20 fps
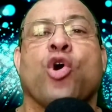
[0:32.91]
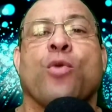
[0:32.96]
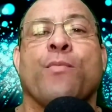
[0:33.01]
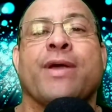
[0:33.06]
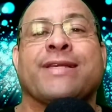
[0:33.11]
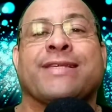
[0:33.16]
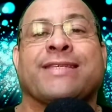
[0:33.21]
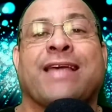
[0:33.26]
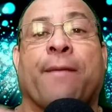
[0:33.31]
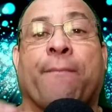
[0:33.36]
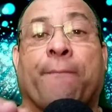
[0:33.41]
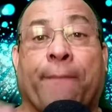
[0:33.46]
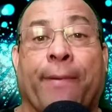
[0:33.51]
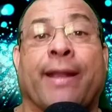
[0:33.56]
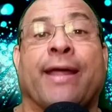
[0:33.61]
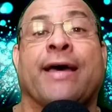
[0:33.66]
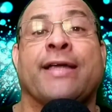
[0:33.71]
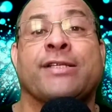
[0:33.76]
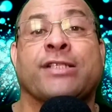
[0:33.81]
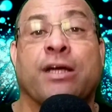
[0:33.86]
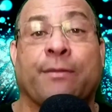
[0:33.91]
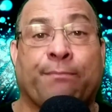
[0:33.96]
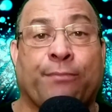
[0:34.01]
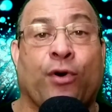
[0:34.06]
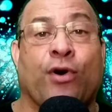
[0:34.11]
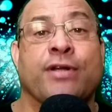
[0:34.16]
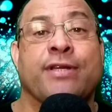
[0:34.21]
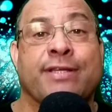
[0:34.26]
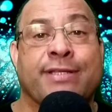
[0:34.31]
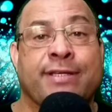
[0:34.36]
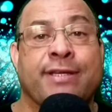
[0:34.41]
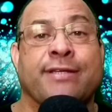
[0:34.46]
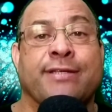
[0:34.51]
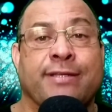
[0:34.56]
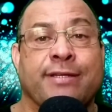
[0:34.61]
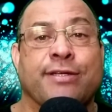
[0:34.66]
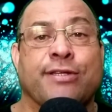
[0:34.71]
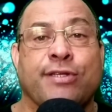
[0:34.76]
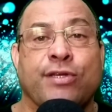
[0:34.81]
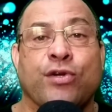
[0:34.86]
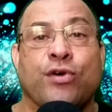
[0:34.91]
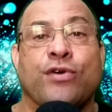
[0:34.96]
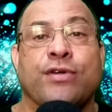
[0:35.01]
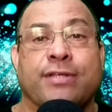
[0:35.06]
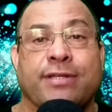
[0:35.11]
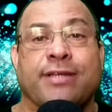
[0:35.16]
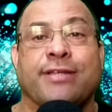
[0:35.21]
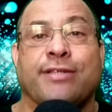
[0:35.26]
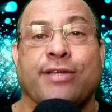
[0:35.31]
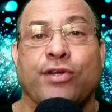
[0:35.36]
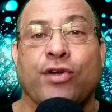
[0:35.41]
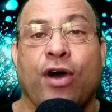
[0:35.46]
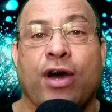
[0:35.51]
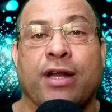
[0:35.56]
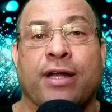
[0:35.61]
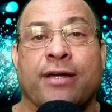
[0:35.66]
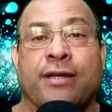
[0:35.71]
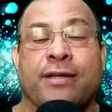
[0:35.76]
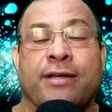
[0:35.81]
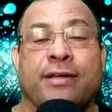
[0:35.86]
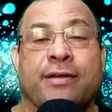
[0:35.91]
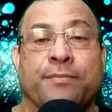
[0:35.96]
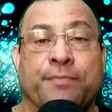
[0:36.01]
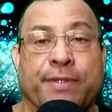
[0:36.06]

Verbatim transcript: começar a prática pode ser sim senhor, sim senhora.